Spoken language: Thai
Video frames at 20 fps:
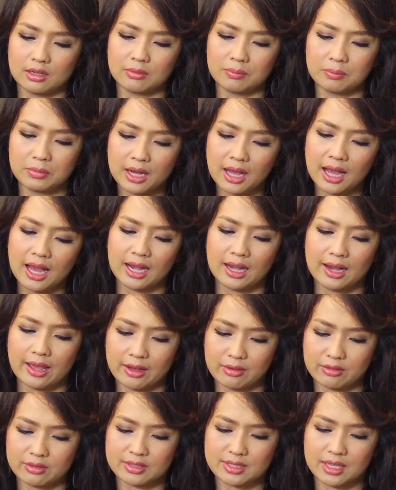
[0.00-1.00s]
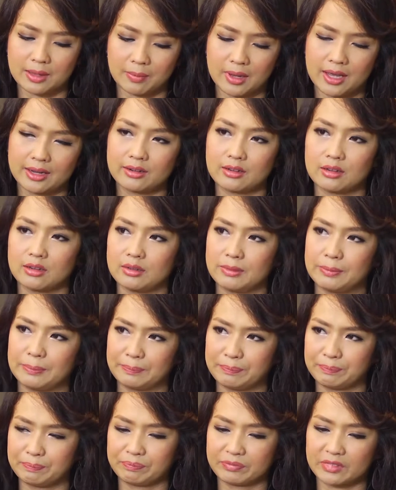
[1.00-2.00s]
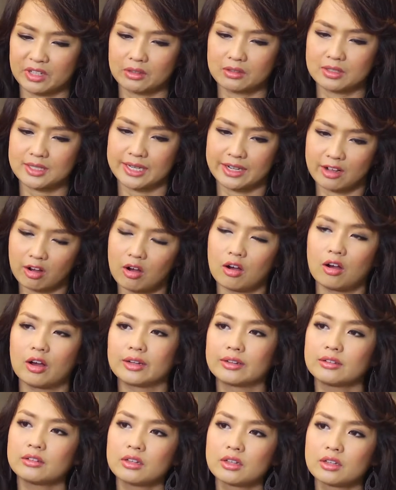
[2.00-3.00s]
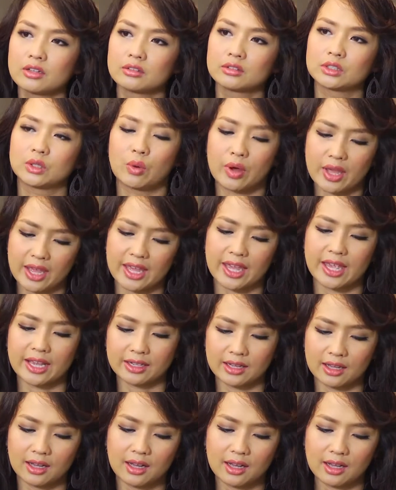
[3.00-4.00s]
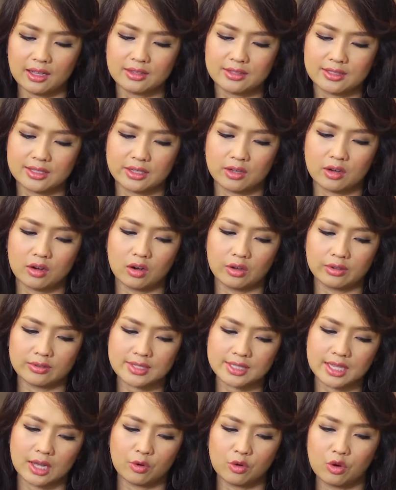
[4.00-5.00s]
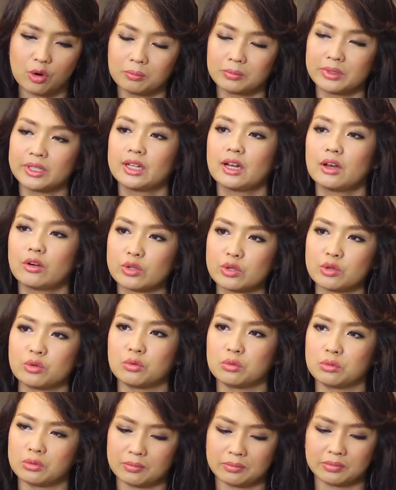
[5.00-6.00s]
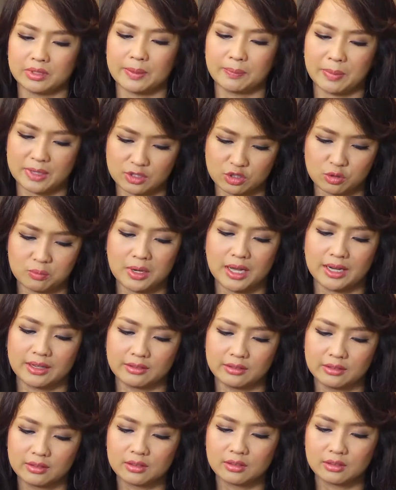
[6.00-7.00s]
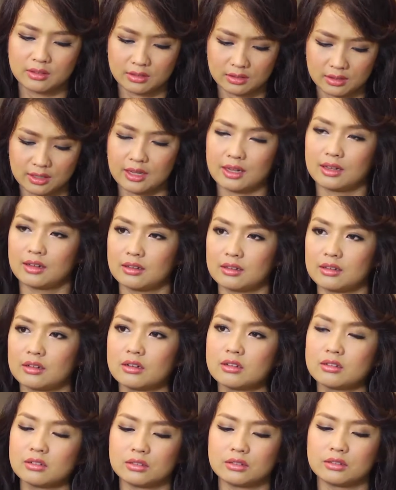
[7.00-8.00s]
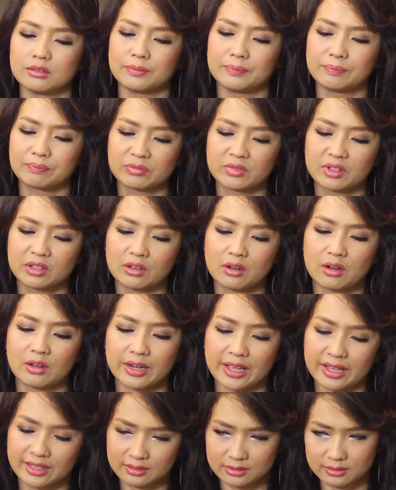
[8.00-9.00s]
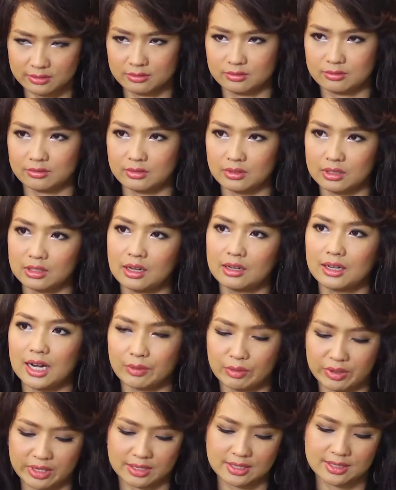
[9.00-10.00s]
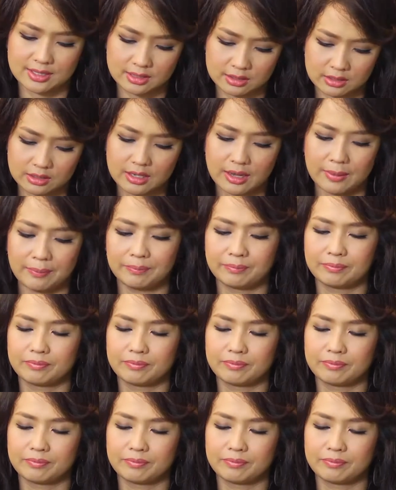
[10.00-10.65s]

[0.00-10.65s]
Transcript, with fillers: เมื่ออ่านแล้วสามารถสะท้อนตัวเองนะคะสะท้อนสังคมที่เราอยู่ในปัจจุบัน นะคะเออคือ connect เรื่องราวในหนังสือกับ